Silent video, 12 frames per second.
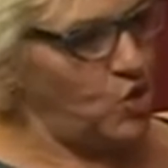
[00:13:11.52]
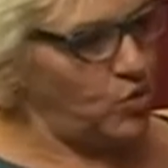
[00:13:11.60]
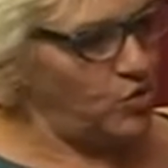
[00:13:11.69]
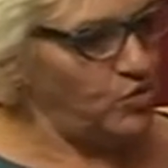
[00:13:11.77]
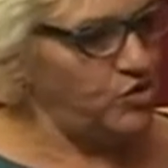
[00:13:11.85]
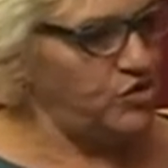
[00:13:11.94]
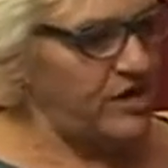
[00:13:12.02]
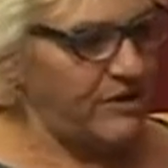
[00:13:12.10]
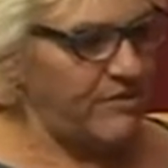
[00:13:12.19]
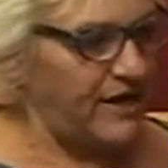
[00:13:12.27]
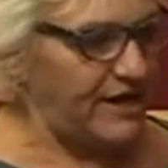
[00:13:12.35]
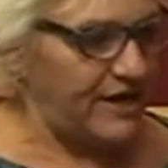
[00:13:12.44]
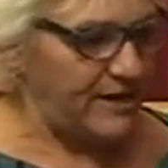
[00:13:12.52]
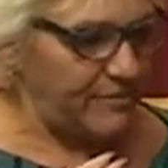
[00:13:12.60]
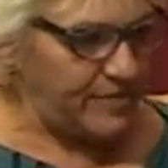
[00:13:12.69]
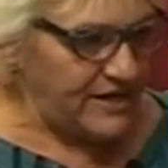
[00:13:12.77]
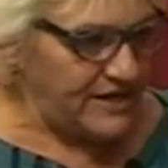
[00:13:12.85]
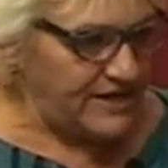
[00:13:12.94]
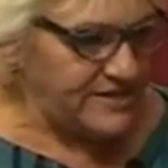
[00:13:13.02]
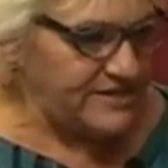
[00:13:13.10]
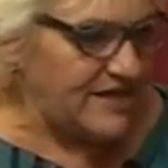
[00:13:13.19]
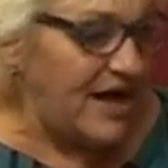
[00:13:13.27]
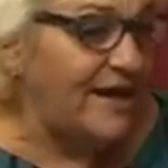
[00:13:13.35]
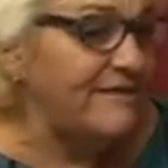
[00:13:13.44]
cuando uno trabaja más
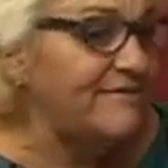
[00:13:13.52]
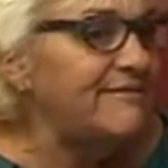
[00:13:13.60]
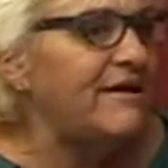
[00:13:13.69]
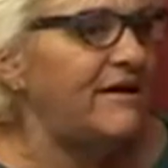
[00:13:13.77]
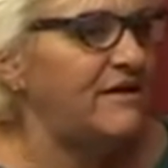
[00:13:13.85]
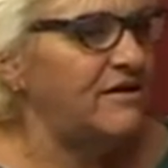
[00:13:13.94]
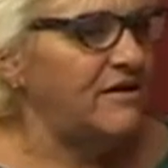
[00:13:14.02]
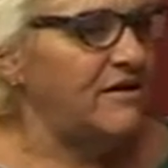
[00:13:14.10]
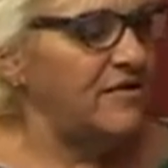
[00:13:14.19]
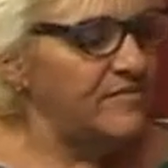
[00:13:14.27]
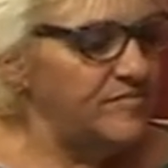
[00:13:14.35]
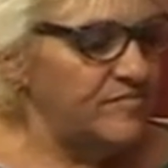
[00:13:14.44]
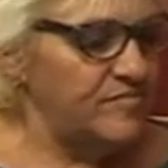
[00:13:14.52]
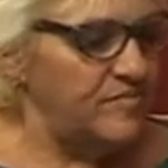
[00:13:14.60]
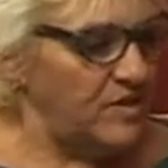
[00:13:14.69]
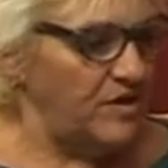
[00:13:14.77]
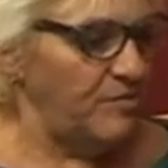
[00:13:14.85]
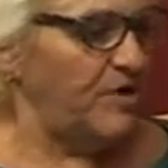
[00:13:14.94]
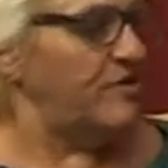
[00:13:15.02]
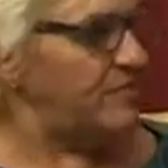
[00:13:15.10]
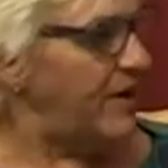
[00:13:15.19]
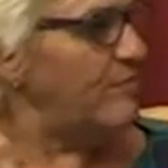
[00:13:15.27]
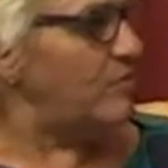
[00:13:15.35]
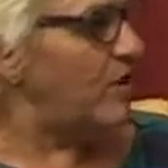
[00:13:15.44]
under, bueno,
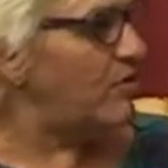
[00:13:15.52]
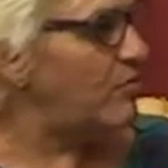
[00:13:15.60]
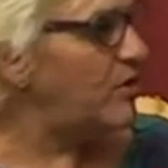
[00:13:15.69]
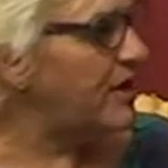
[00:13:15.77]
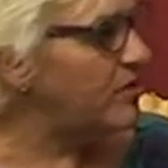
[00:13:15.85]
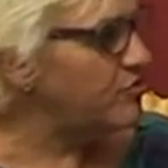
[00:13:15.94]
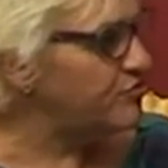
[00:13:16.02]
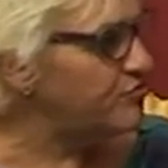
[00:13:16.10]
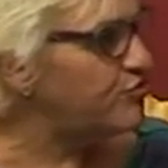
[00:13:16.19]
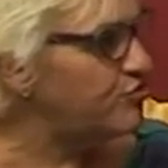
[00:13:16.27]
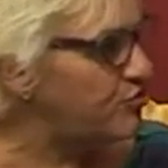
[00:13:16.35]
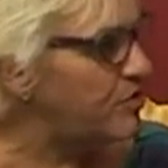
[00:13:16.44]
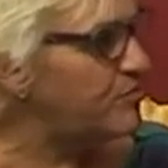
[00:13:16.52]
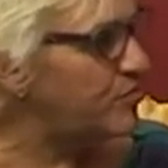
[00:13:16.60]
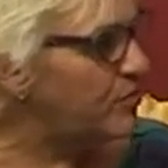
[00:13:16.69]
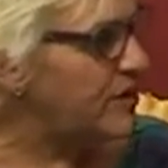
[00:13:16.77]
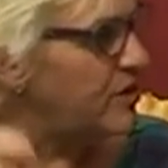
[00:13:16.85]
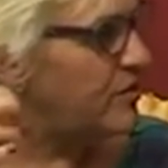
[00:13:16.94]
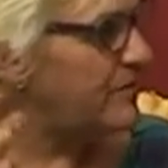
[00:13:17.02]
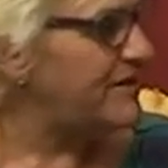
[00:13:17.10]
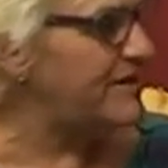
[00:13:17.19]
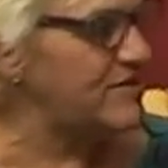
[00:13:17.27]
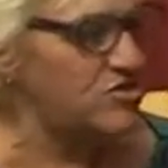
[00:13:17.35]
vamos a buscarlo nosotros al público, ¿viste?